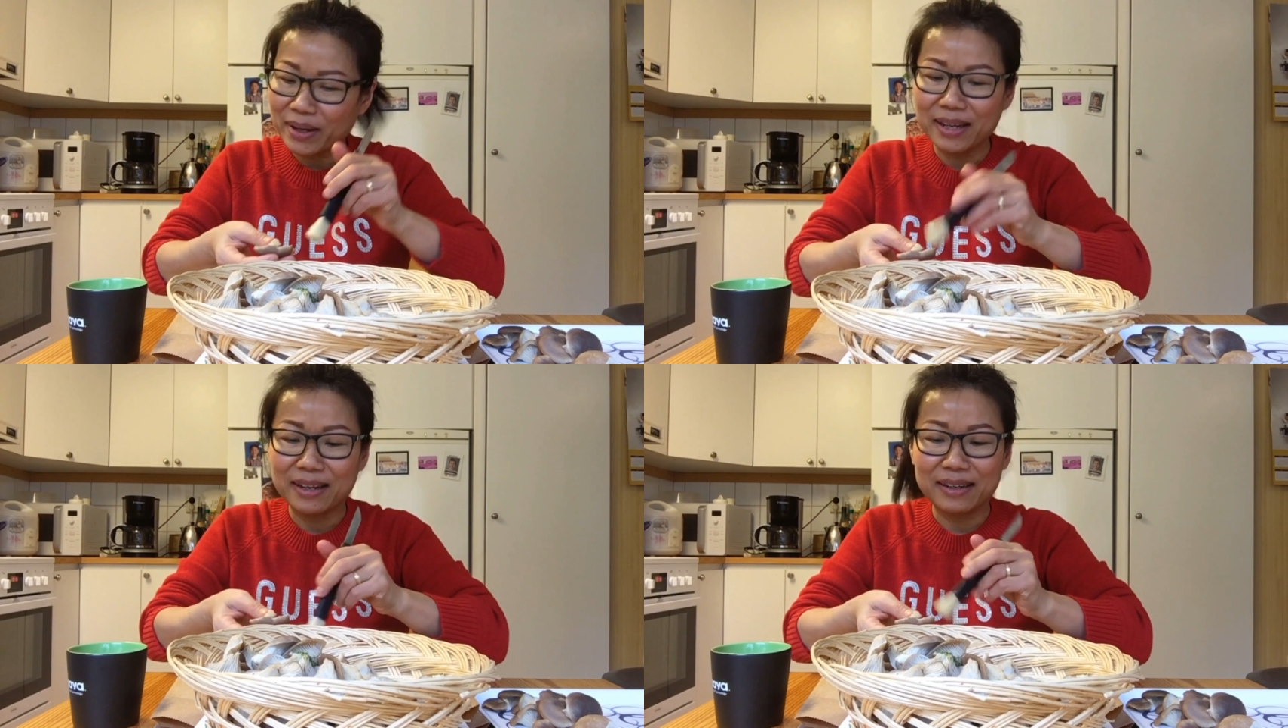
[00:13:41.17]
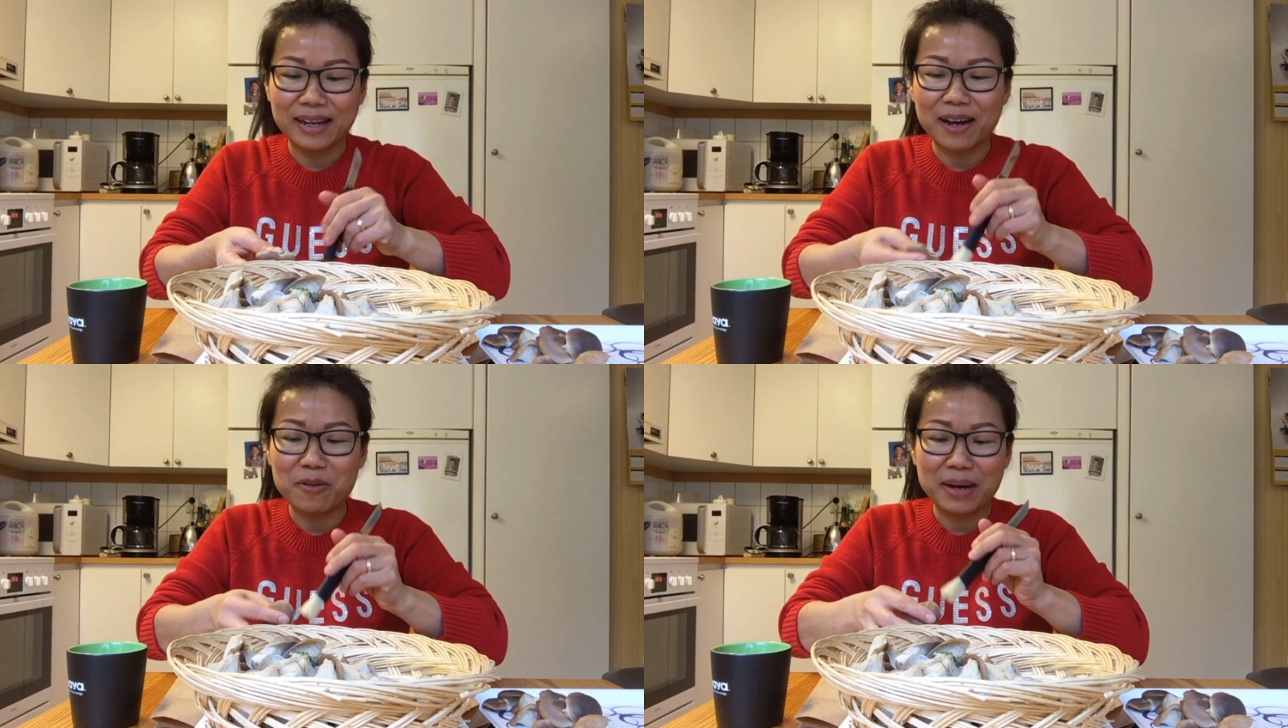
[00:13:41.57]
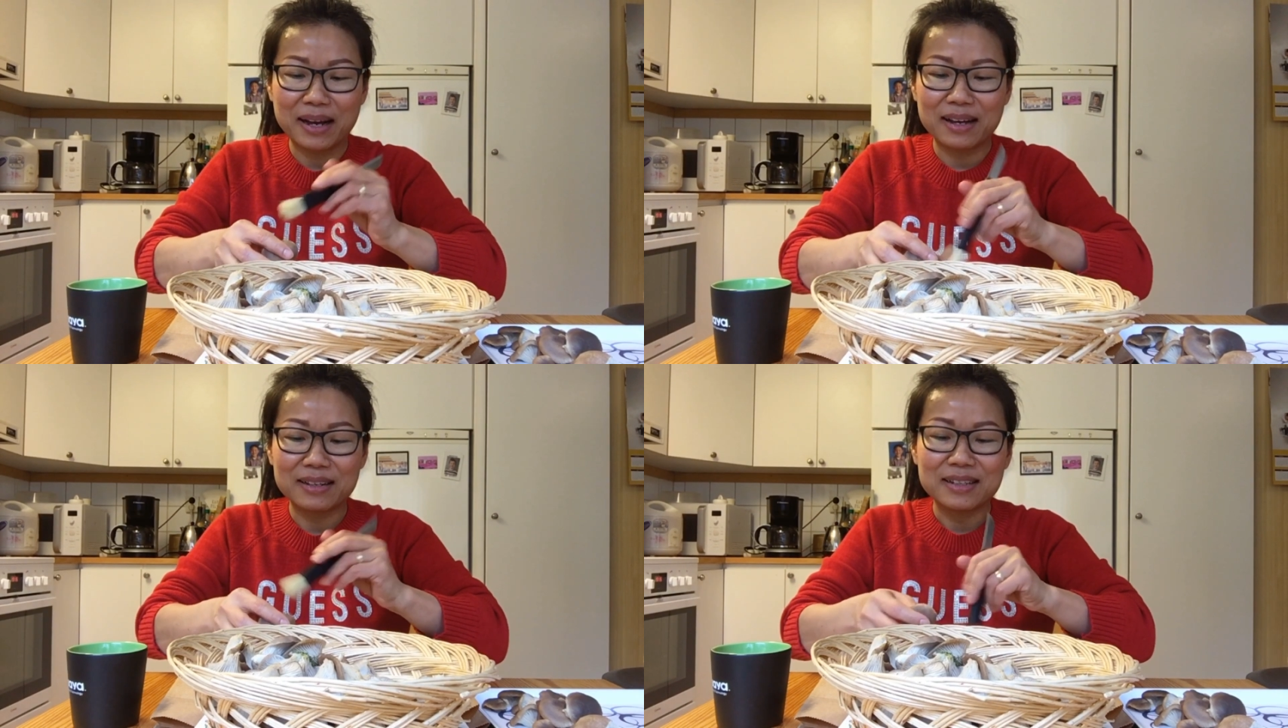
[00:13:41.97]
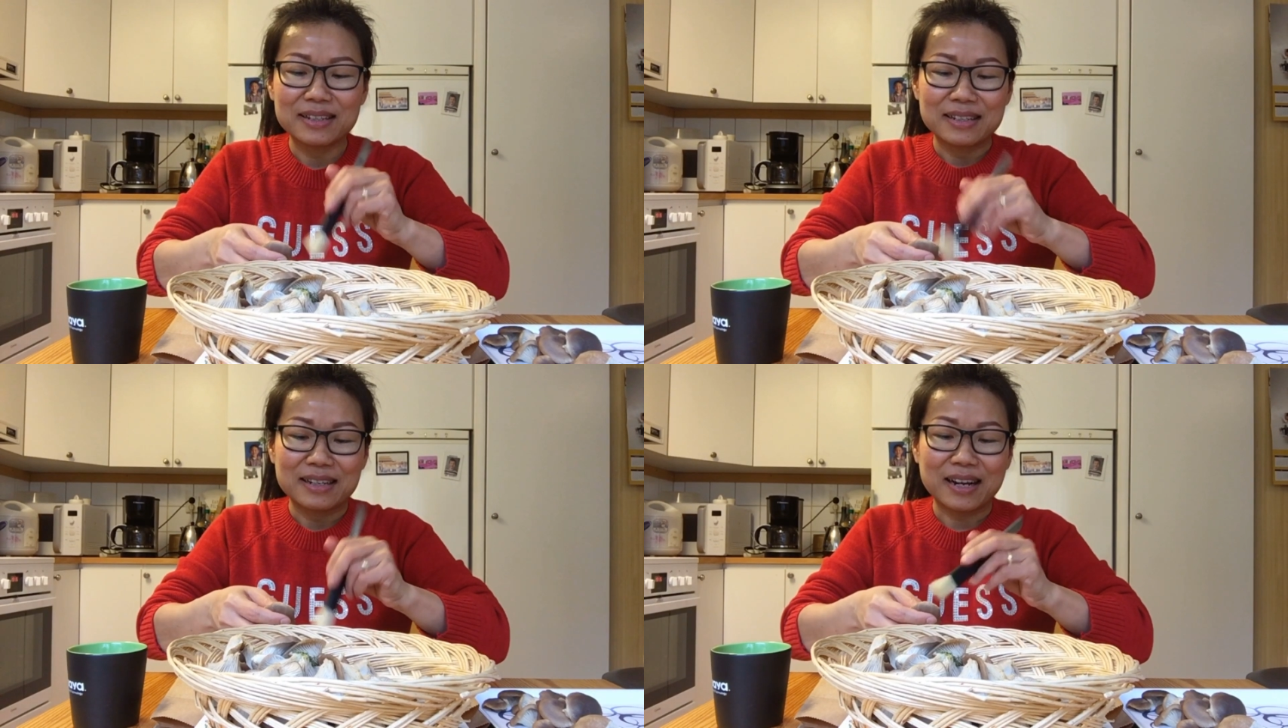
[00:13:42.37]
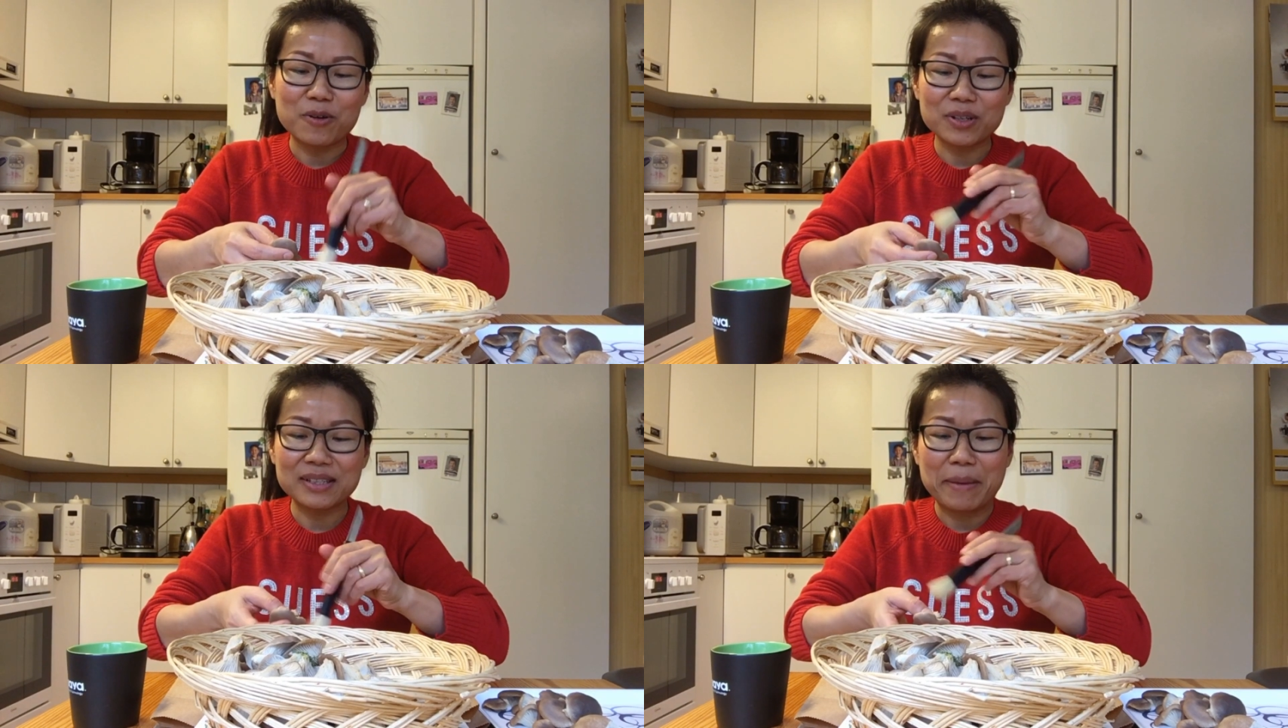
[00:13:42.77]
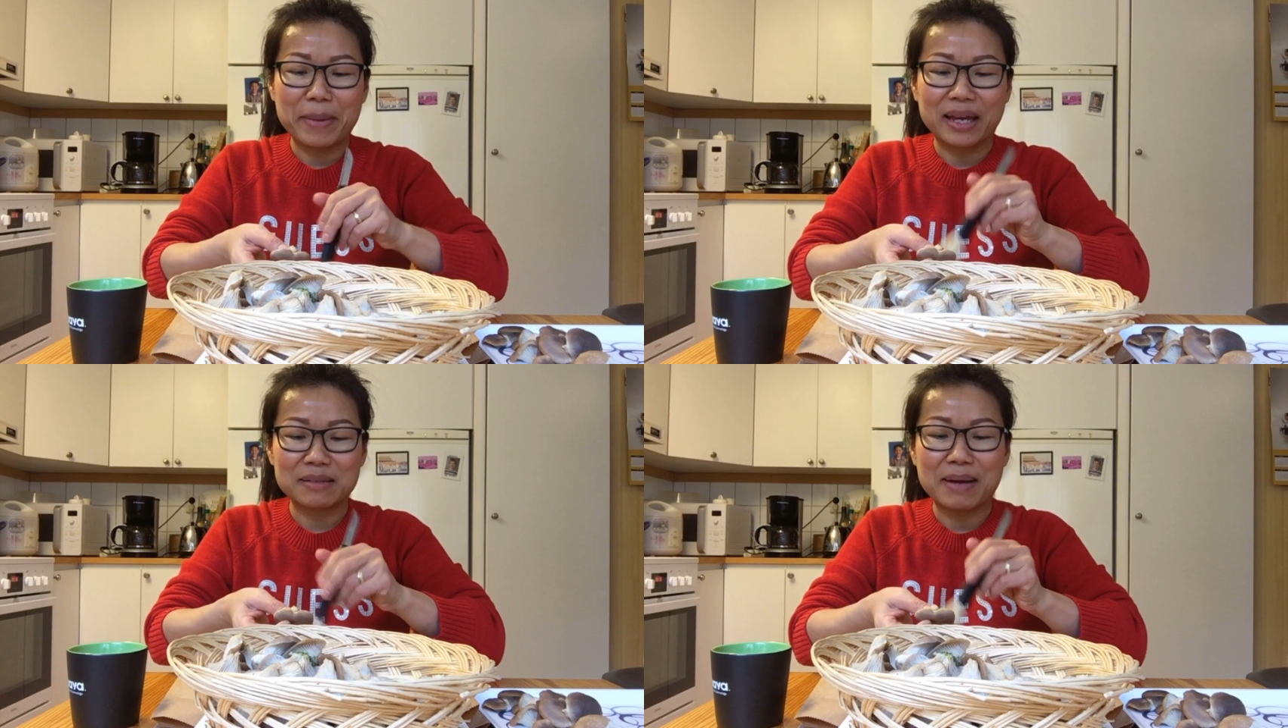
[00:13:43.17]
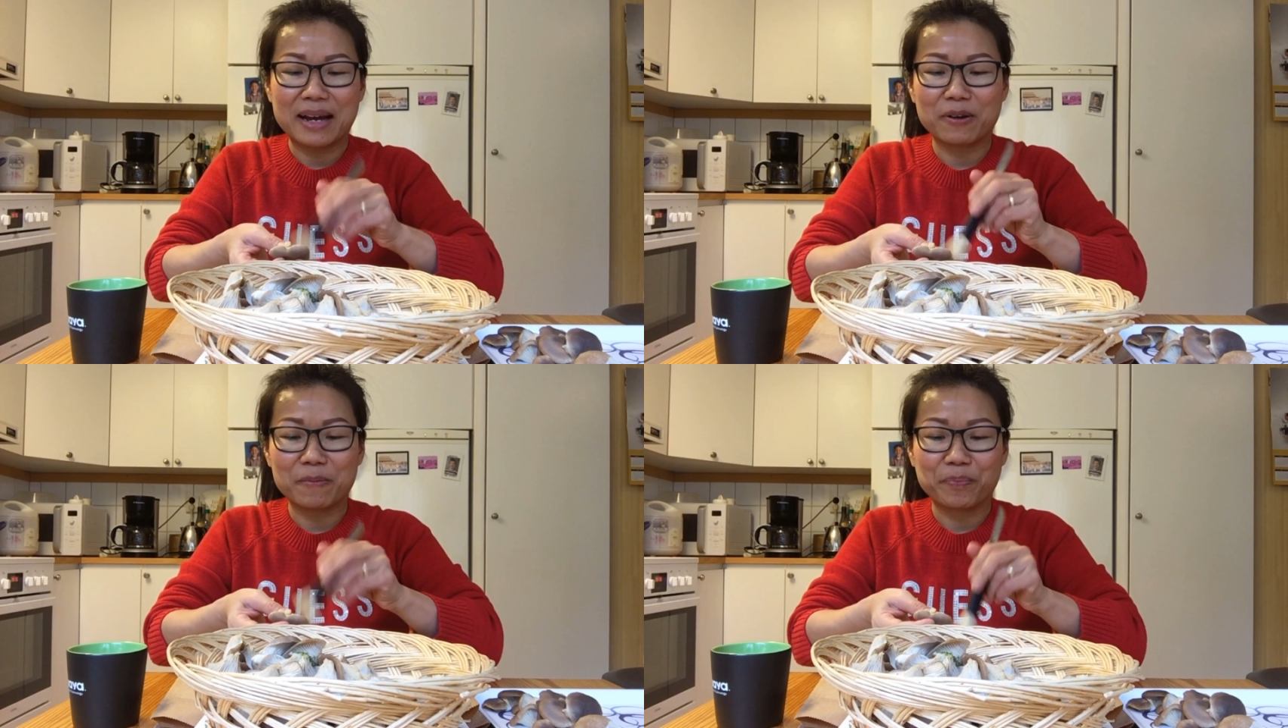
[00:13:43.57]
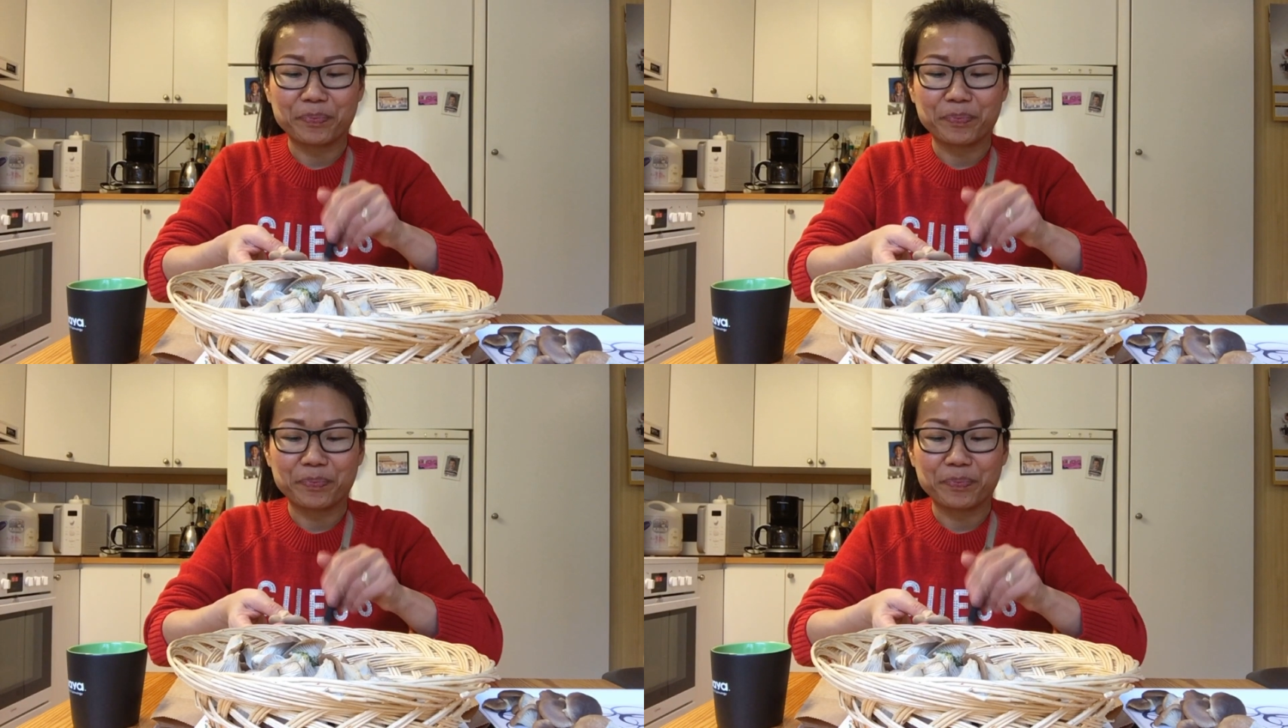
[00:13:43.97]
ดีเลยเข้ามาเขาก็ใส่แมสมาเนาะ